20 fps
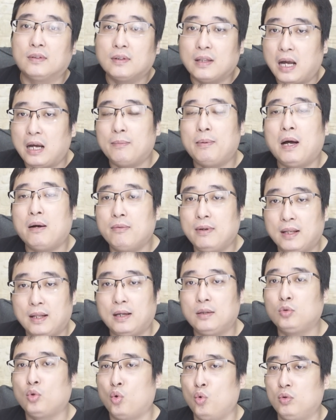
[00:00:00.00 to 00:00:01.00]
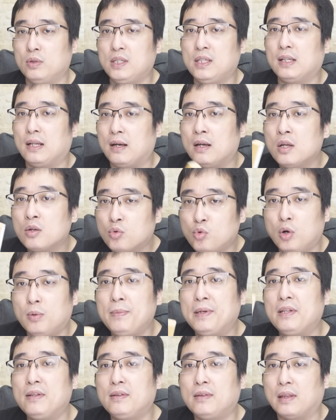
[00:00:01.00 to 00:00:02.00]
哪怕未来统一了，国
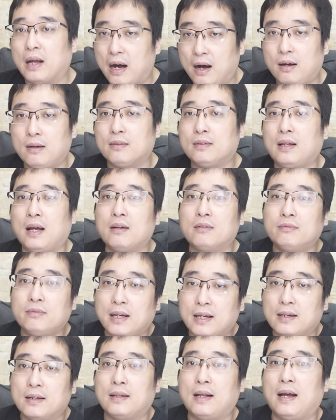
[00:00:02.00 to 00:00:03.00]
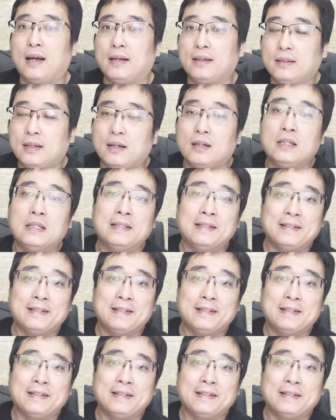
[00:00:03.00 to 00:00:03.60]
民党在未来的，